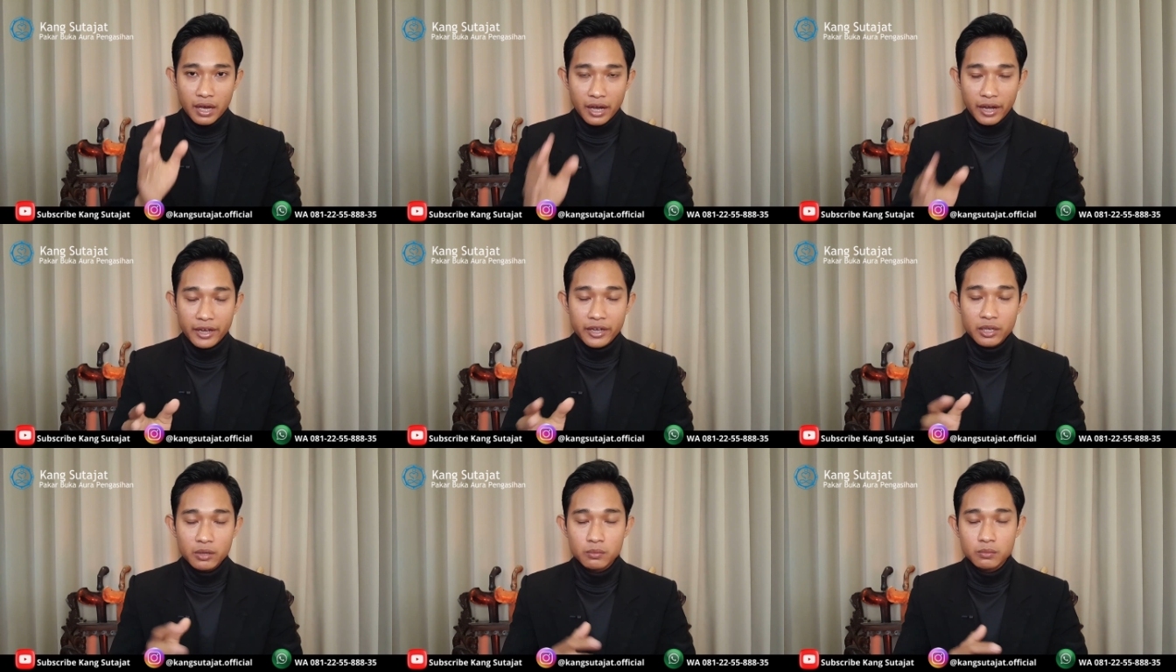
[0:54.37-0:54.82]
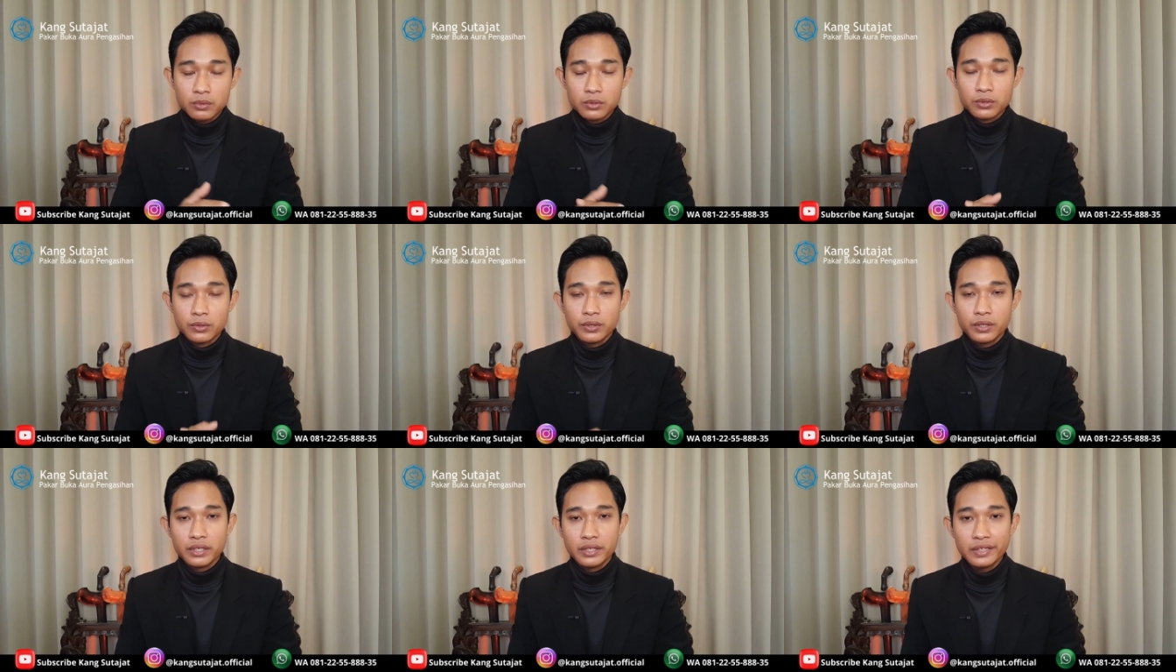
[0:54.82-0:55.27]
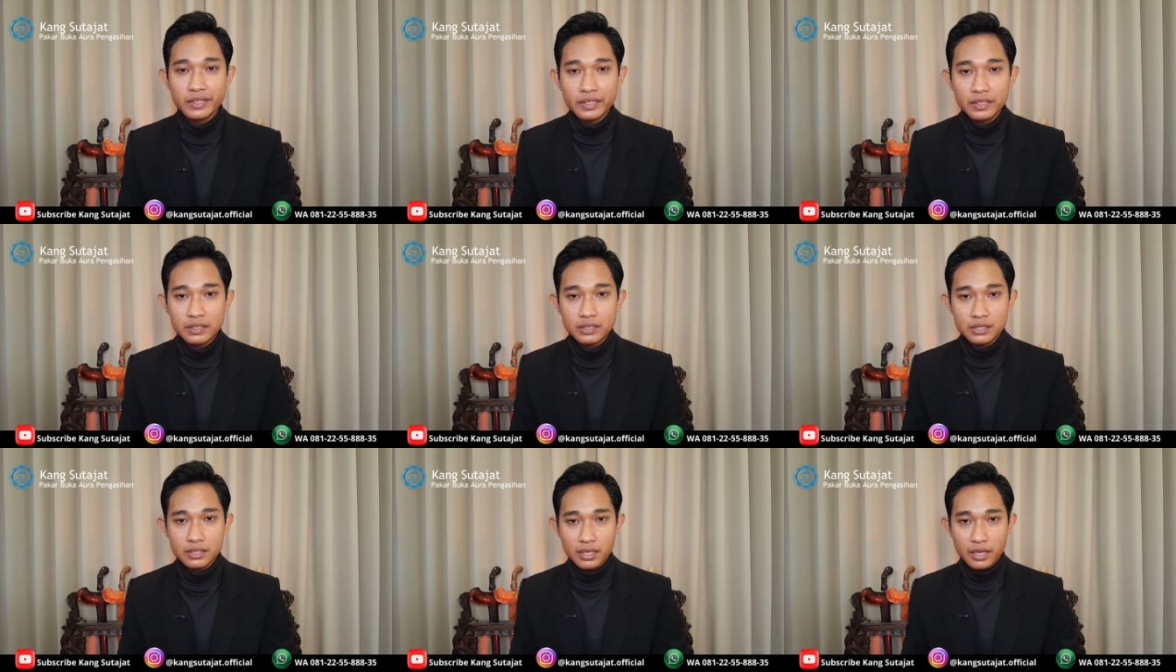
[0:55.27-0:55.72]
air wudhu
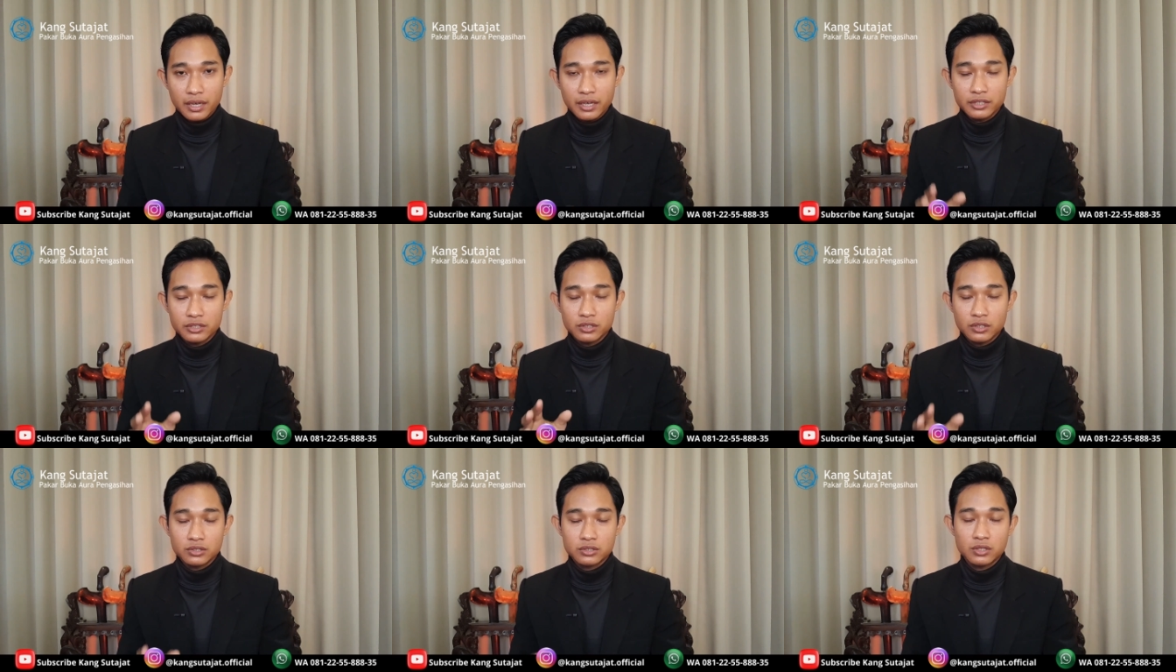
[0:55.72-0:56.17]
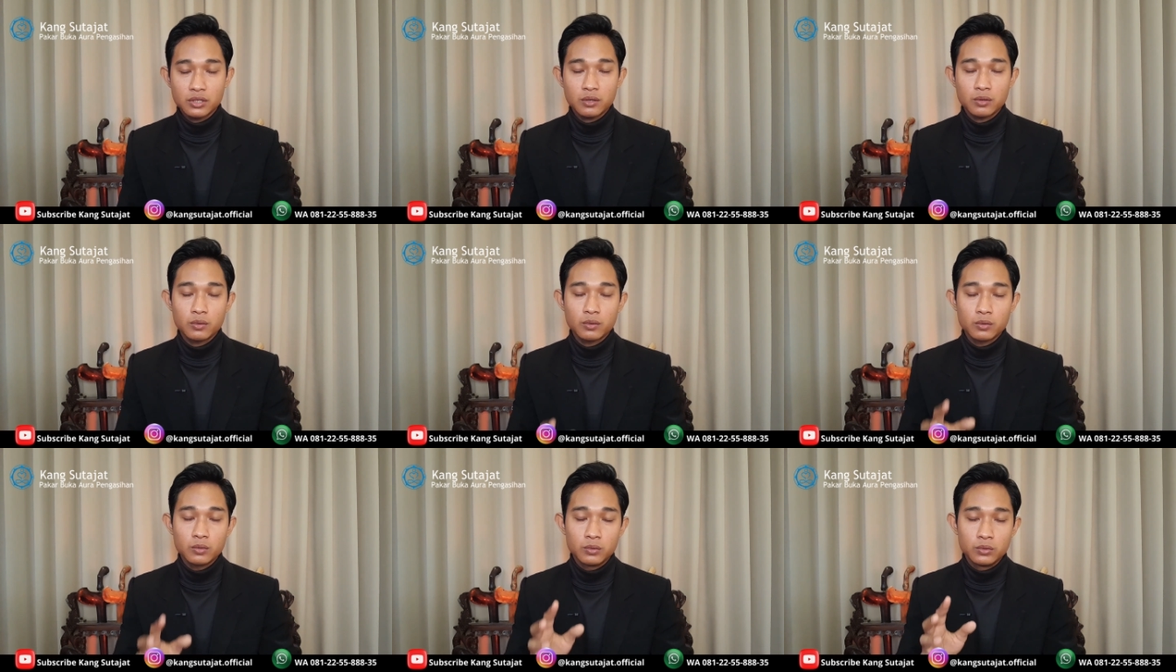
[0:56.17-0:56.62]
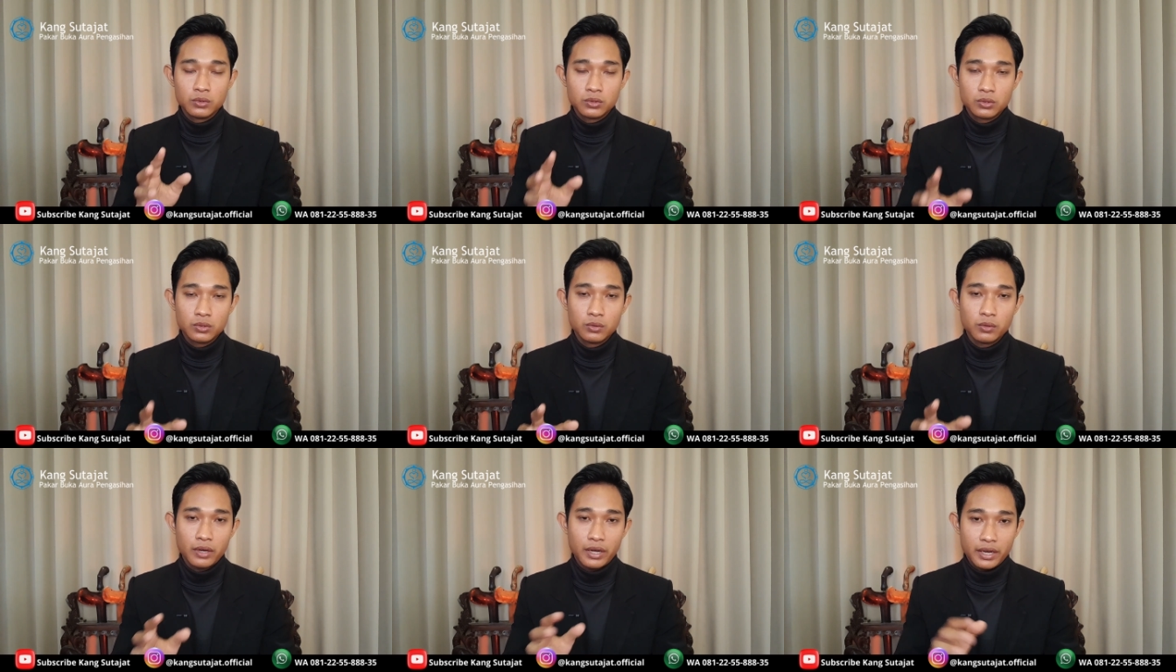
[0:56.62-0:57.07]
ini sangat cocok
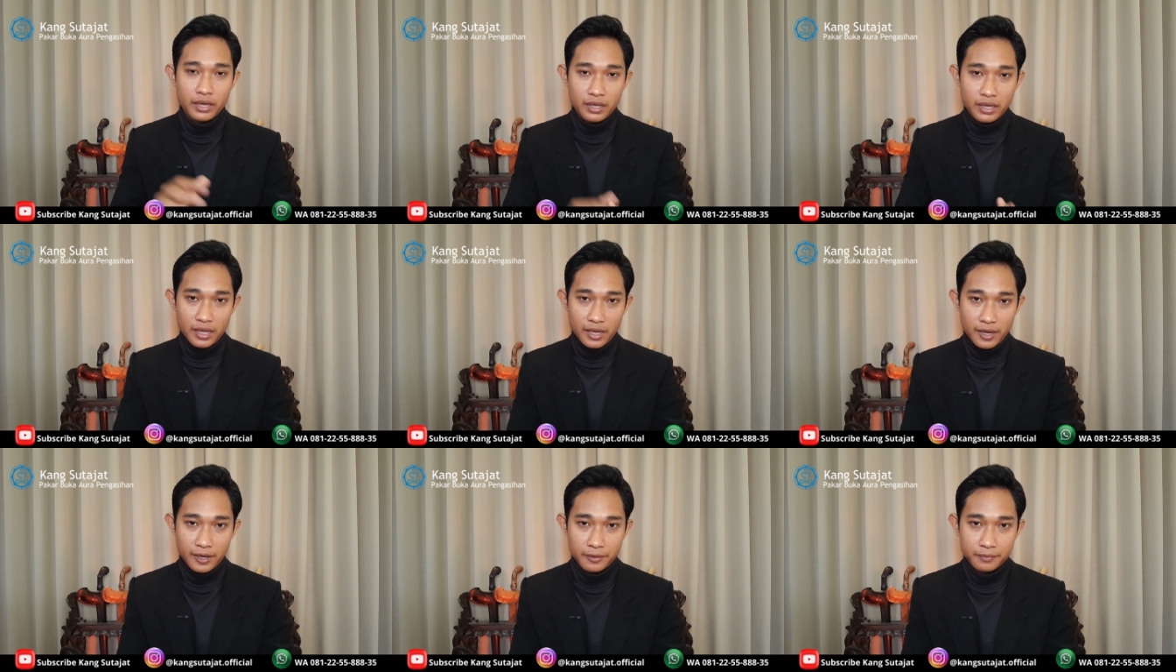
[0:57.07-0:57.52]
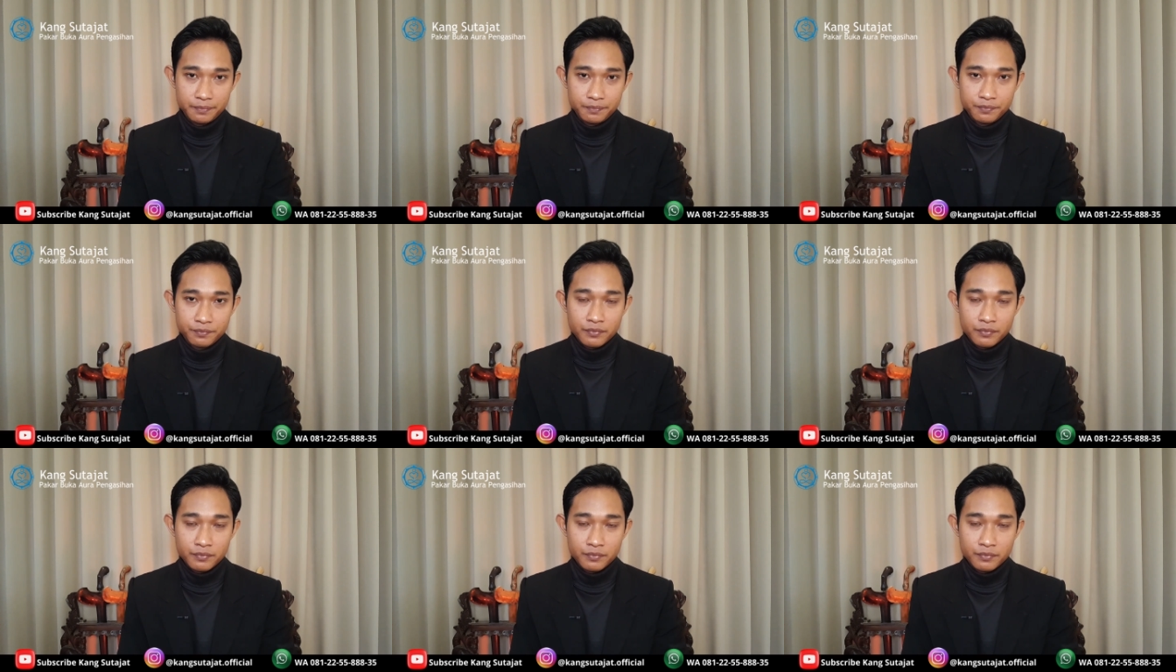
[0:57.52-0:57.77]
untuk Anda.